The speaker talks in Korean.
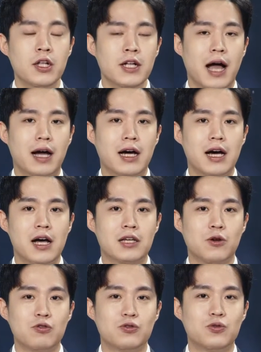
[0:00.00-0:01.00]
아까
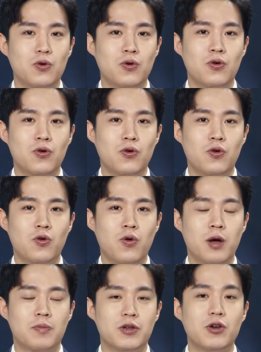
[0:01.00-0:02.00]

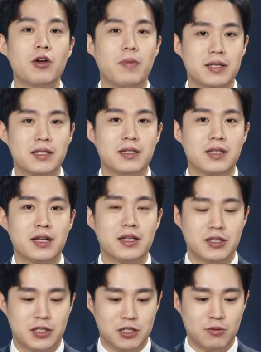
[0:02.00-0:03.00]
선유도와 비교해 봤을 때는
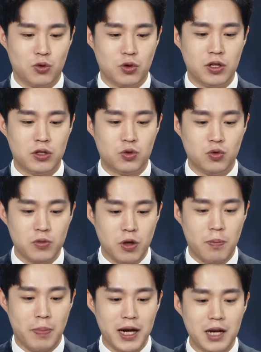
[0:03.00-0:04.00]
지금 여기 조금 더
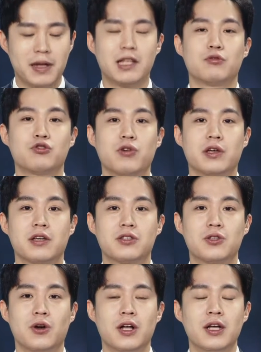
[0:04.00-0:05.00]
빨리 만나볼 수가
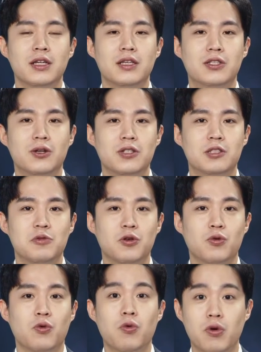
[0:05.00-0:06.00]
있겠죠?
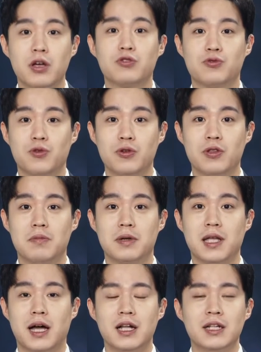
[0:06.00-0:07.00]
2020년 5월에 준공이
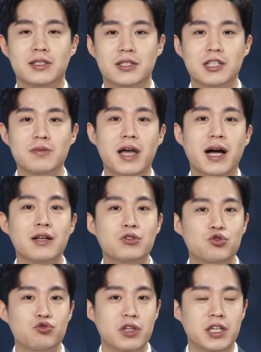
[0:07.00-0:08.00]
됩니다. 지금 약간
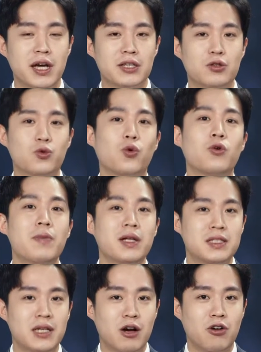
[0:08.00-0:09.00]
추운 이 계절 조금만
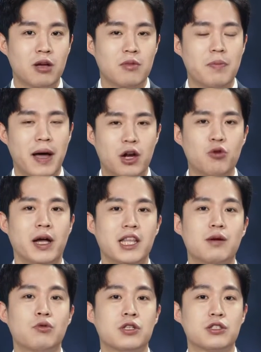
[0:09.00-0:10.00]
지나고 나면 바로
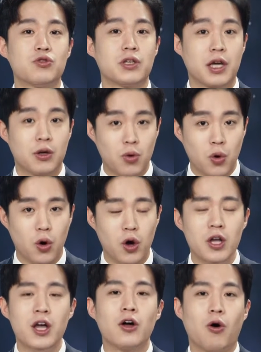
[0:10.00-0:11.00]
만나보실 수 있겠고,
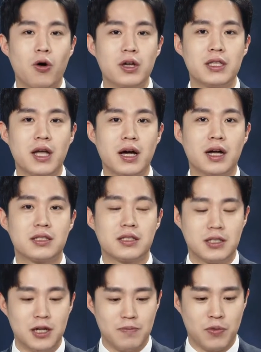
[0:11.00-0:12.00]
거기다가
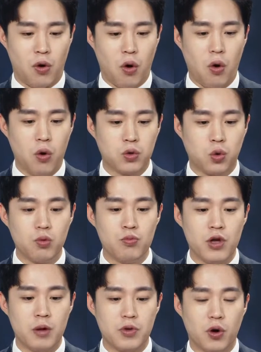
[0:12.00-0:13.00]
지금, 어
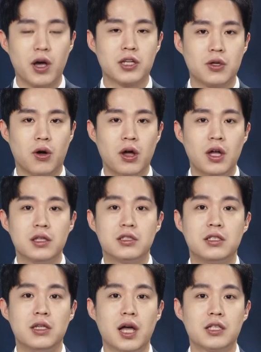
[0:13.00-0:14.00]
동묘역에서
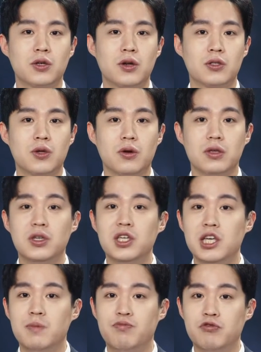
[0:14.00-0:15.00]
지하철에서
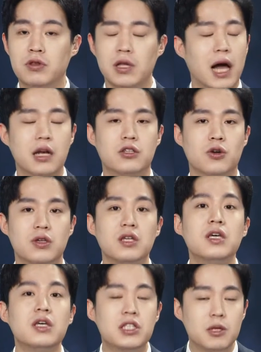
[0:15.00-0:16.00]
2분, 아니죠,
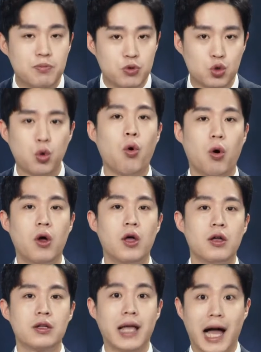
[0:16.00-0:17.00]
20초!
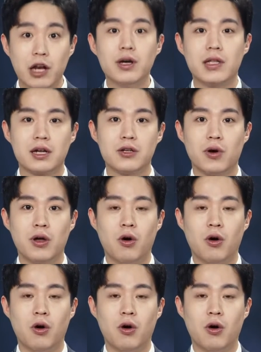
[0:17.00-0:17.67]
단위가 다른 거예요.